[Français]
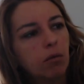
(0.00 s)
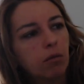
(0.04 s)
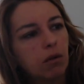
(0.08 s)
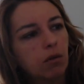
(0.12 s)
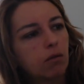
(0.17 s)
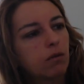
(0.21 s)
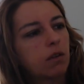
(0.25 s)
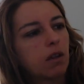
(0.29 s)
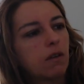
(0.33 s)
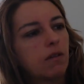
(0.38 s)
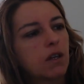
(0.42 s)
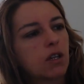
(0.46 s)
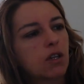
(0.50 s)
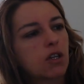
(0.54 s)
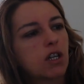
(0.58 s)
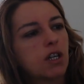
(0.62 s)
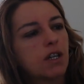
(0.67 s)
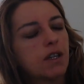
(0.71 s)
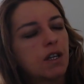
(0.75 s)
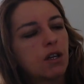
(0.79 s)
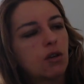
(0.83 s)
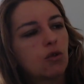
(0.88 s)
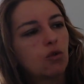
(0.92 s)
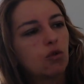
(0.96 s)
vous savez que je les
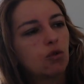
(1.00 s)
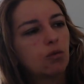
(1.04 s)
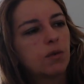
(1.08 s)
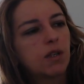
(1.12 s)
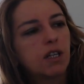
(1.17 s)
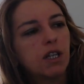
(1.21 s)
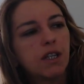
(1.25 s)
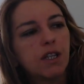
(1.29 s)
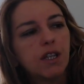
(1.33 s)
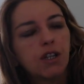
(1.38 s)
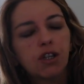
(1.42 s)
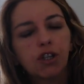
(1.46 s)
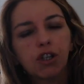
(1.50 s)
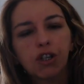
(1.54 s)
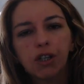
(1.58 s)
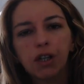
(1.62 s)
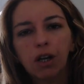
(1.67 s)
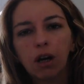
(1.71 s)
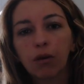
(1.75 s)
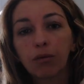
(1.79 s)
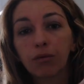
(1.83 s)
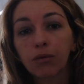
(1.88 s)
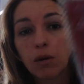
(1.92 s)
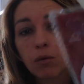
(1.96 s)
découpe, je les déchire,
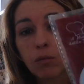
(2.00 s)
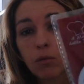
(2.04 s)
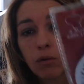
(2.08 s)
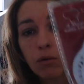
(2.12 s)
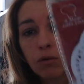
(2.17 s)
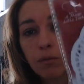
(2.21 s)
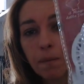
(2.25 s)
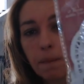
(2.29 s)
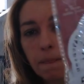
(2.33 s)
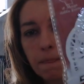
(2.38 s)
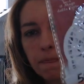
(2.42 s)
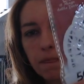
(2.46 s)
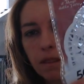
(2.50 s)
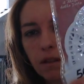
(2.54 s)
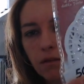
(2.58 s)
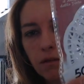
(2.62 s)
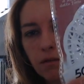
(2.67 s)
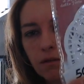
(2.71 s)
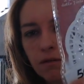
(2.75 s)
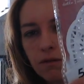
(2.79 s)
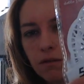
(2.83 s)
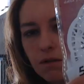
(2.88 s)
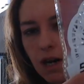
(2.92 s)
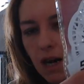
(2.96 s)
enfin bon,
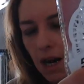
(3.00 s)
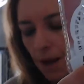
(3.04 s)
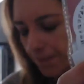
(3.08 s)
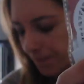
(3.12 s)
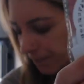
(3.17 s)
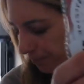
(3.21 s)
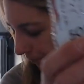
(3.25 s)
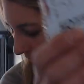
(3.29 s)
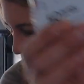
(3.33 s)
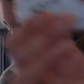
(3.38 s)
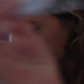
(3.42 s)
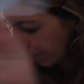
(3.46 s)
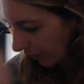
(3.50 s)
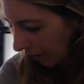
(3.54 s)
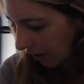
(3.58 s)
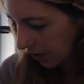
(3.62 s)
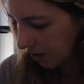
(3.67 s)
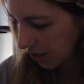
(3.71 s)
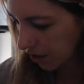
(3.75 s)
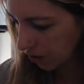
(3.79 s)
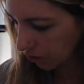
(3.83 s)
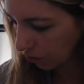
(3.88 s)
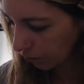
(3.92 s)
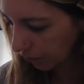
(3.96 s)
voilà,
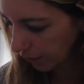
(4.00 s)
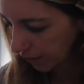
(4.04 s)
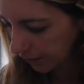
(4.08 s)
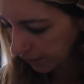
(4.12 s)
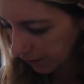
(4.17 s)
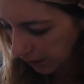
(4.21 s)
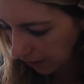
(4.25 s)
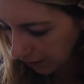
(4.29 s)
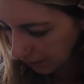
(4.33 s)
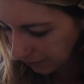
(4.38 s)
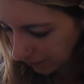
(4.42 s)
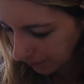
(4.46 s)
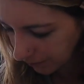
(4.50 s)
j'ai trouvé ça.